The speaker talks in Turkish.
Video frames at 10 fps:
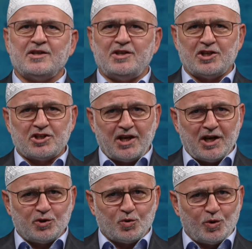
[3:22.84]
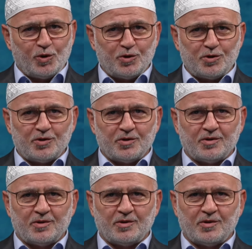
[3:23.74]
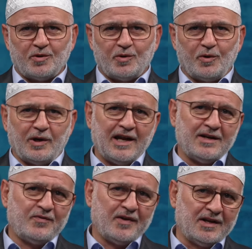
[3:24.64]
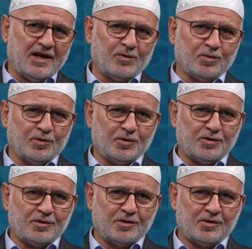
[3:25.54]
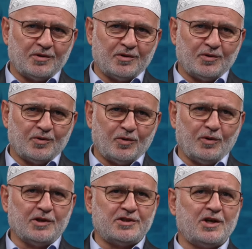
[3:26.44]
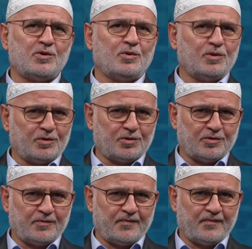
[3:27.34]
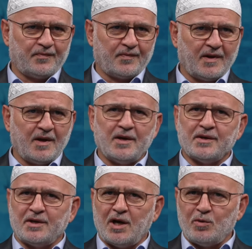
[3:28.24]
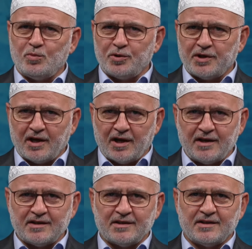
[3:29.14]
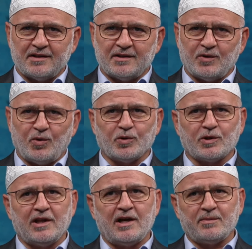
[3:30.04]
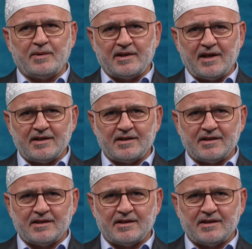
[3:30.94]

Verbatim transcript: Yaşayan ölür, Ölen fena bulur, olacak olur. Yağmur yağar, otlar biter,